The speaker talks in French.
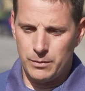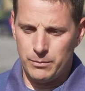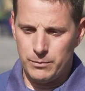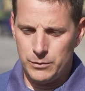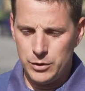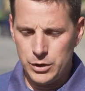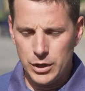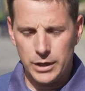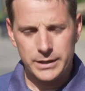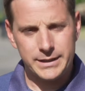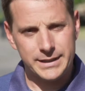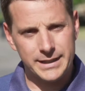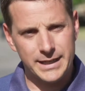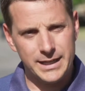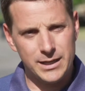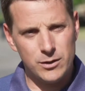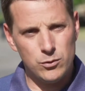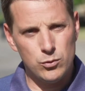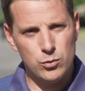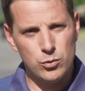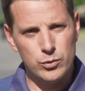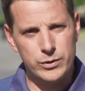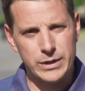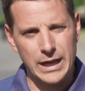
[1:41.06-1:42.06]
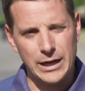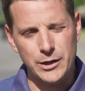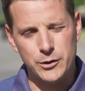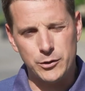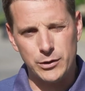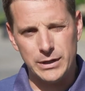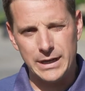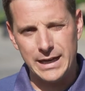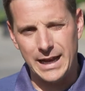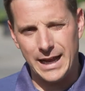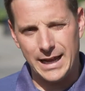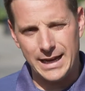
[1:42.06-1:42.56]
noter ou
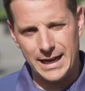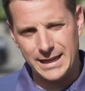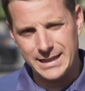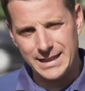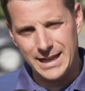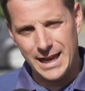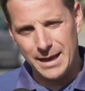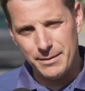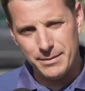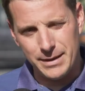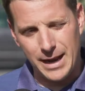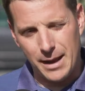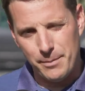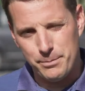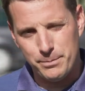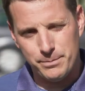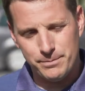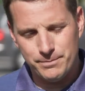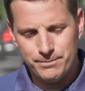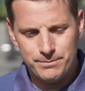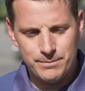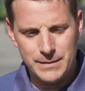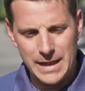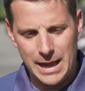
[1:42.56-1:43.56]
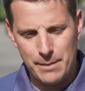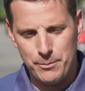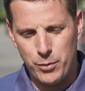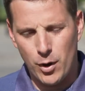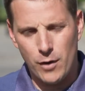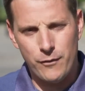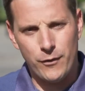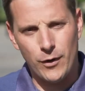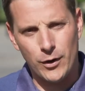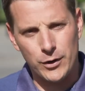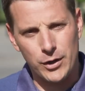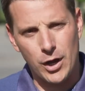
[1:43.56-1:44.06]
calculer la
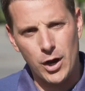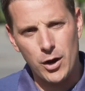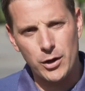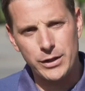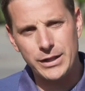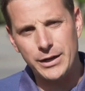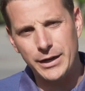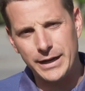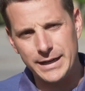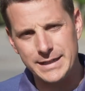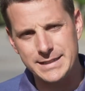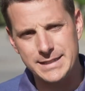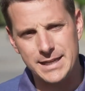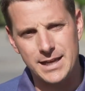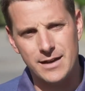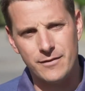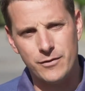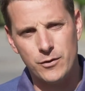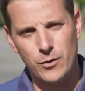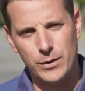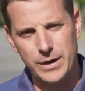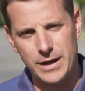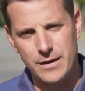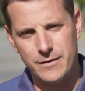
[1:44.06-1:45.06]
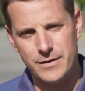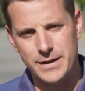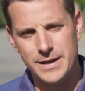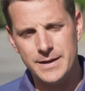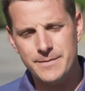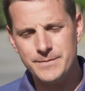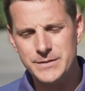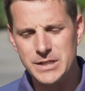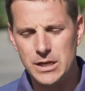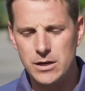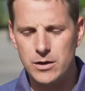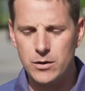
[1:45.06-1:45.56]
profondeur de réserve qu'on
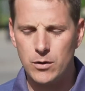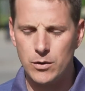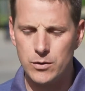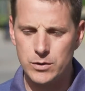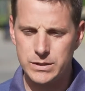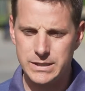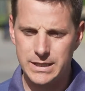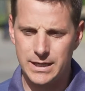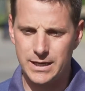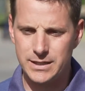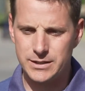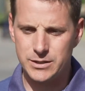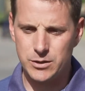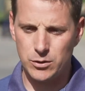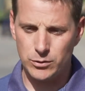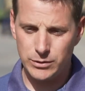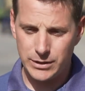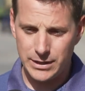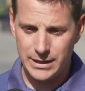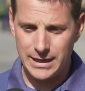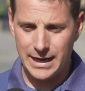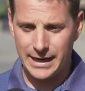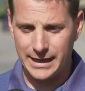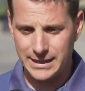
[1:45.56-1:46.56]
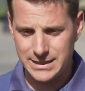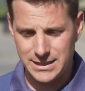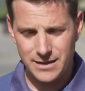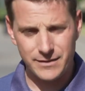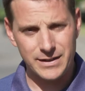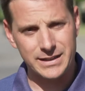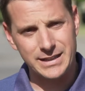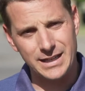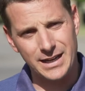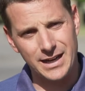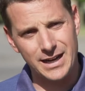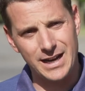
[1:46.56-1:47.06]
avait. C'est là qu'on s'est rendu compte que la réserve
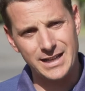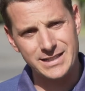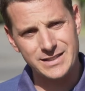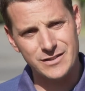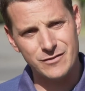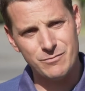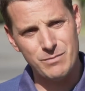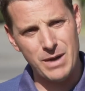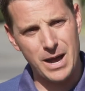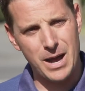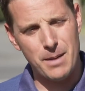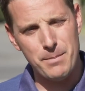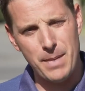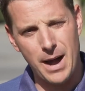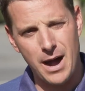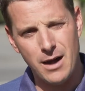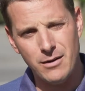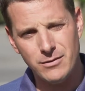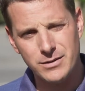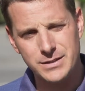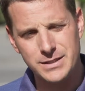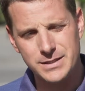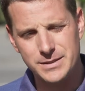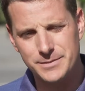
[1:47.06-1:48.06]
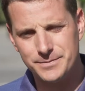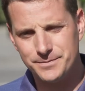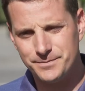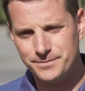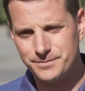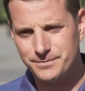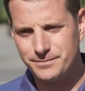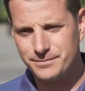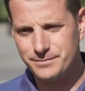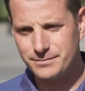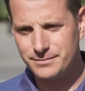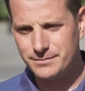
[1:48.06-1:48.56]
était relativement basse
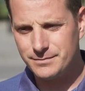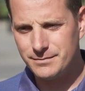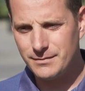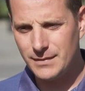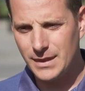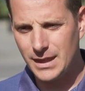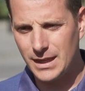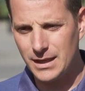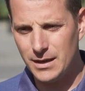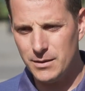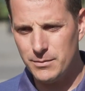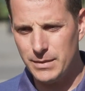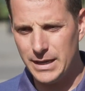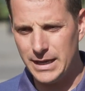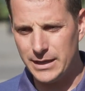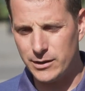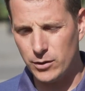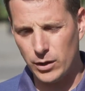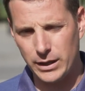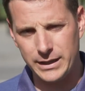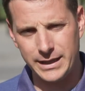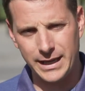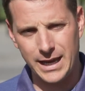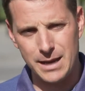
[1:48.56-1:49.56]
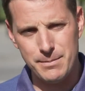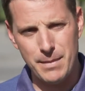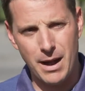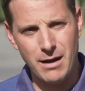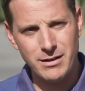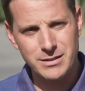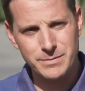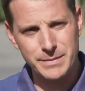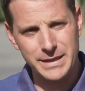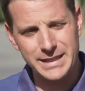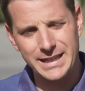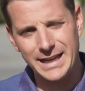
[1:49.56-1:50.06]
mais très
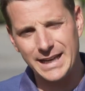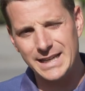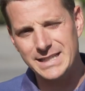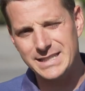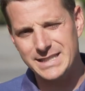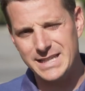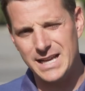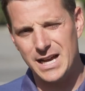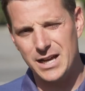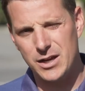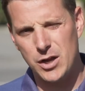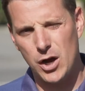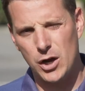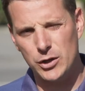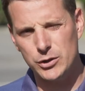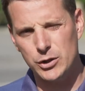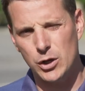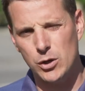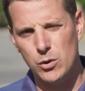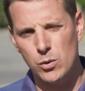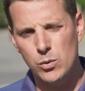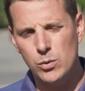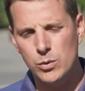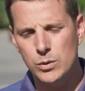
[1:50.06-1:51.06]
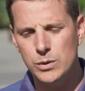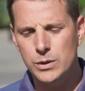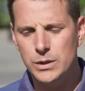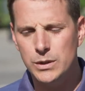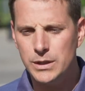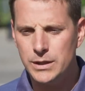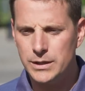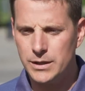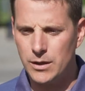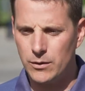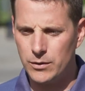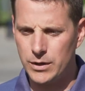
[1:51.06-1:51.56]
basse, mais qui restait encore de l'eau.
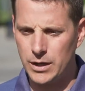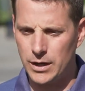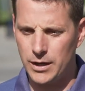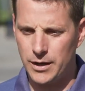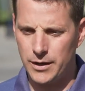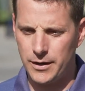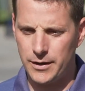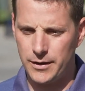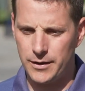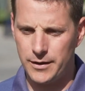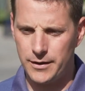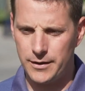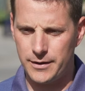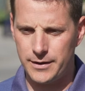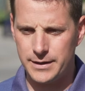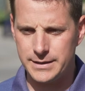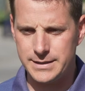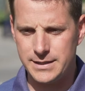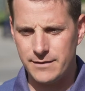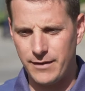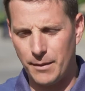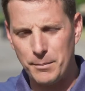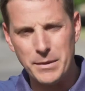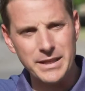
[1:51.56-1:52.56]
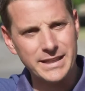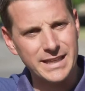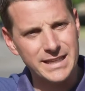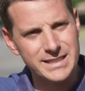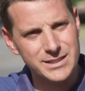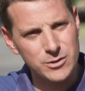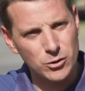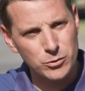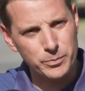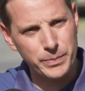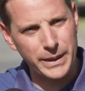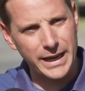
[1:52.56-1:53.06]
Donc, euh, c'est vraiment une
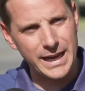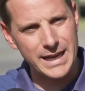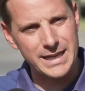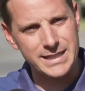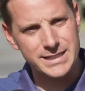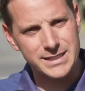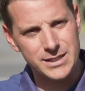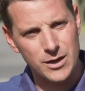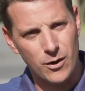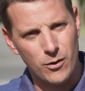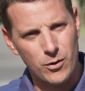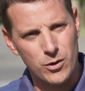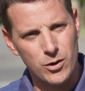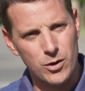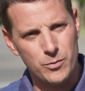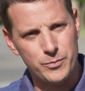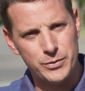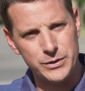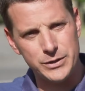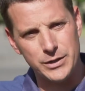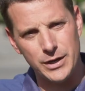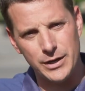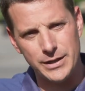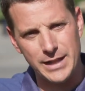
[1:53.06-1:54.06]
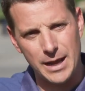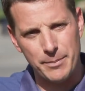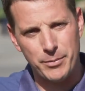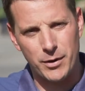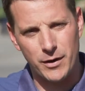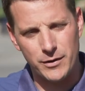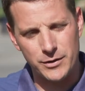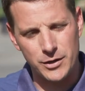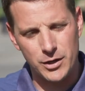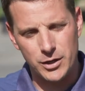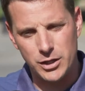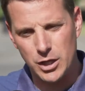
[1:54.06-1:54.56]
question de pression, là, puis
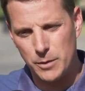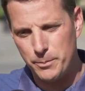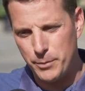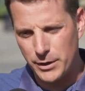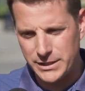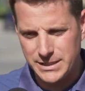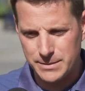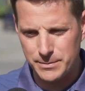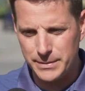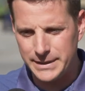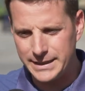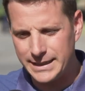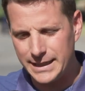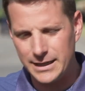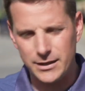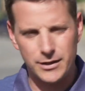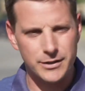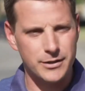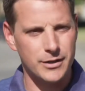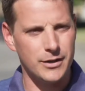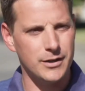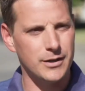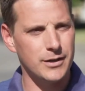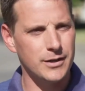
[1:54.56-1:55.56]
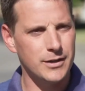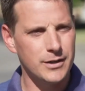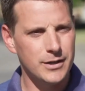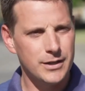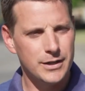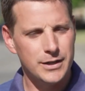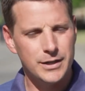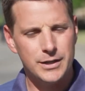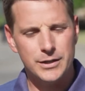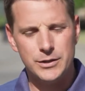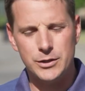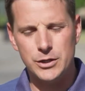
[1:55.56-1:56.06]
de, possibilité
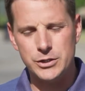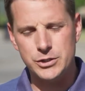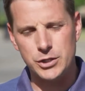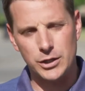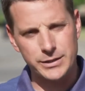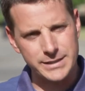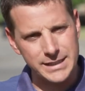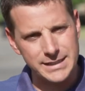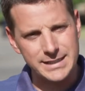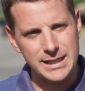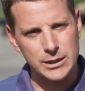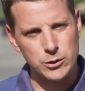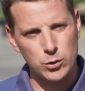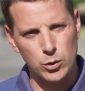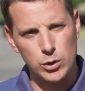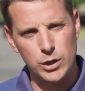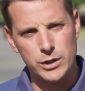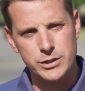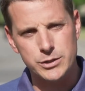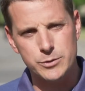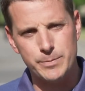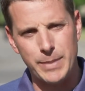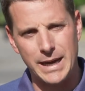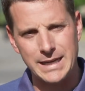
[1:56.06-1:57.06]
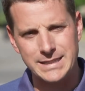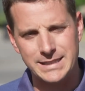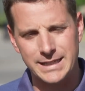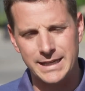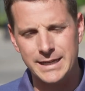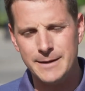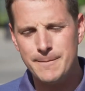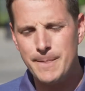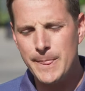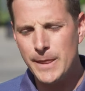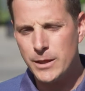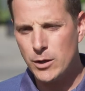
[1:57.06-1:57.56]
de, sortir cette eau-là du
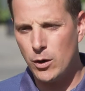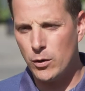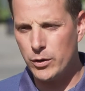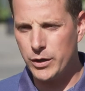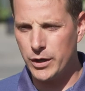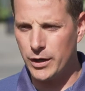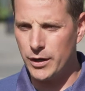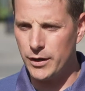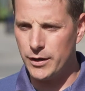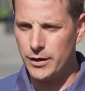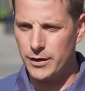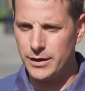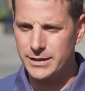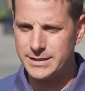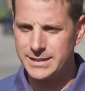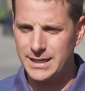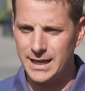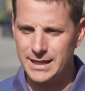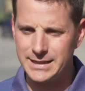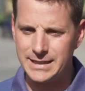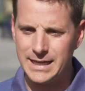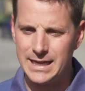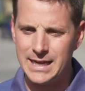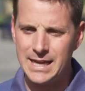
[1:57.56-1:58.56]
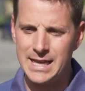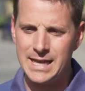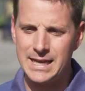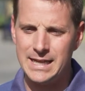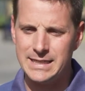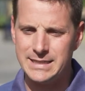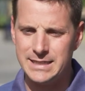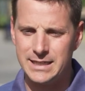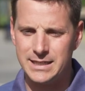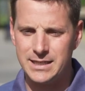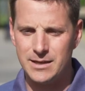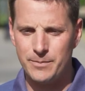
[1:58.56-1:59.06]
bassin. Donc, euh, sans délai,
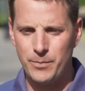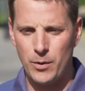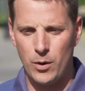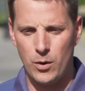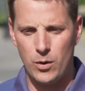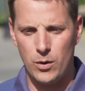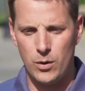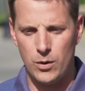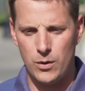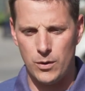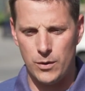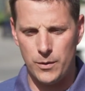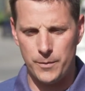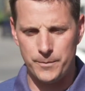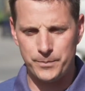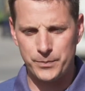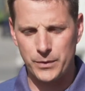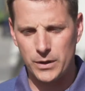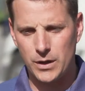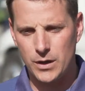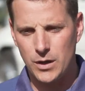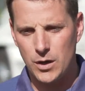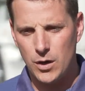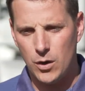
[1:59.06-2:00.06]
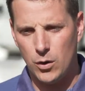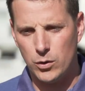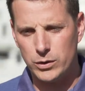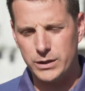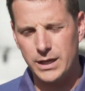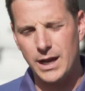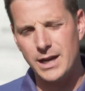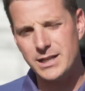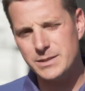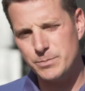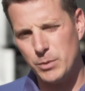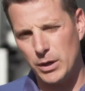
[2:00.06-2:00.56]
les équipes ont,
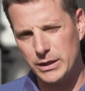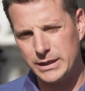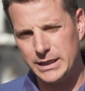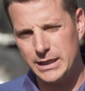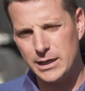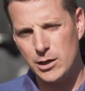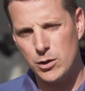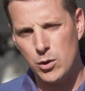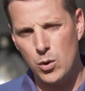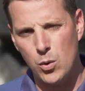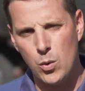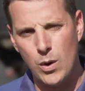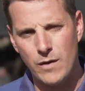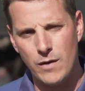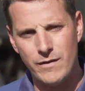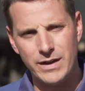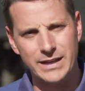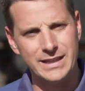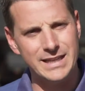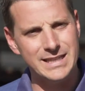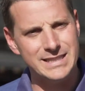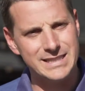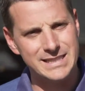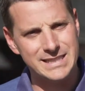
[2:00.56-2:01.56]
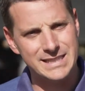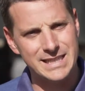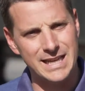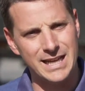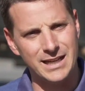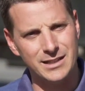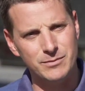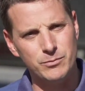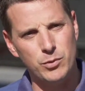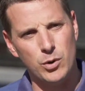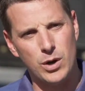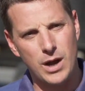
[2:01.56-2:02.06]
transporté de l'eau avec des
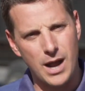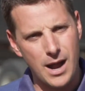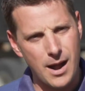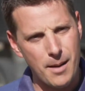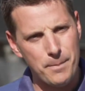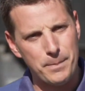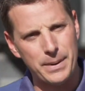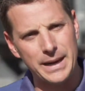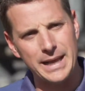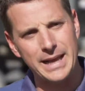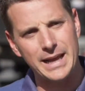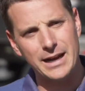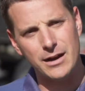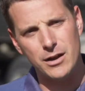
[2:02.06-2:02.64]
cisternes pour remplir